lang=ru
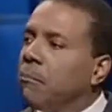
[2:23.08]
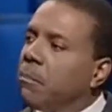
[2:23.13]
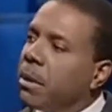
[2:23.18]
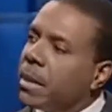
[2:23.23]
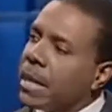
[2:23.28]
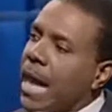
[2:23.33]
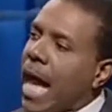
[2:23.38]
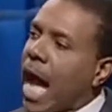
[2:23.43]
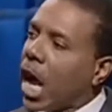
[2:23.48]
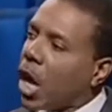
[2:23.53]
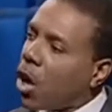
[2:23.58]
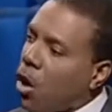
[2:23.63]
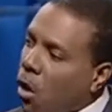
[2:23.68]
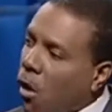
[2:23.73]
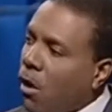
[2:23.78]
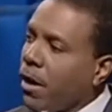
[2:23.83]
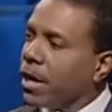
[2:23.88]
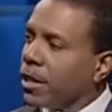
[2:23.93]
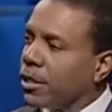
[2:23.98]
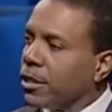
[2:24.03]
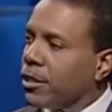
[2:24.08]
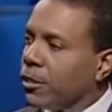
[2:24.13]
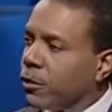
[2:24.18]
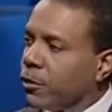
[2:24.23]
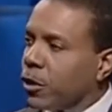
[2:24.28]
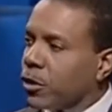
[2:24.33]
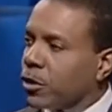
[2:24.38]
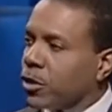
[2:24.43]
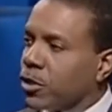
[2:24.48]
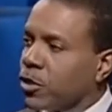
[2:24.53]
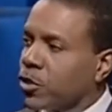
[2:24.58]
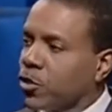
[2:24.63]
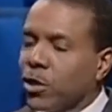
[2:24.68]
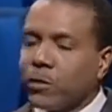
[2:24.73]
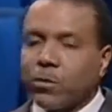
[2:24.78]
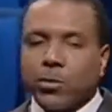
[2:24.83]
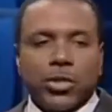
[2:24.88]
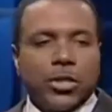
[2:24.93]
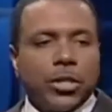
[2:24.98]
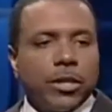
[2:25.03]
Однако, согласно этому месту
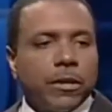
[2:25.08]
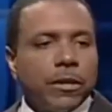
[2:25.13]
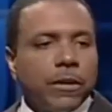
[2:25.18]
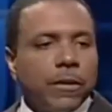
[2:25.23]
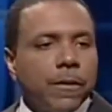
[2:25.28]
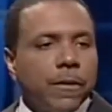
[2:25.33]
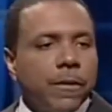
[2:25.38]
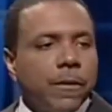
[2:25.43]
Писания,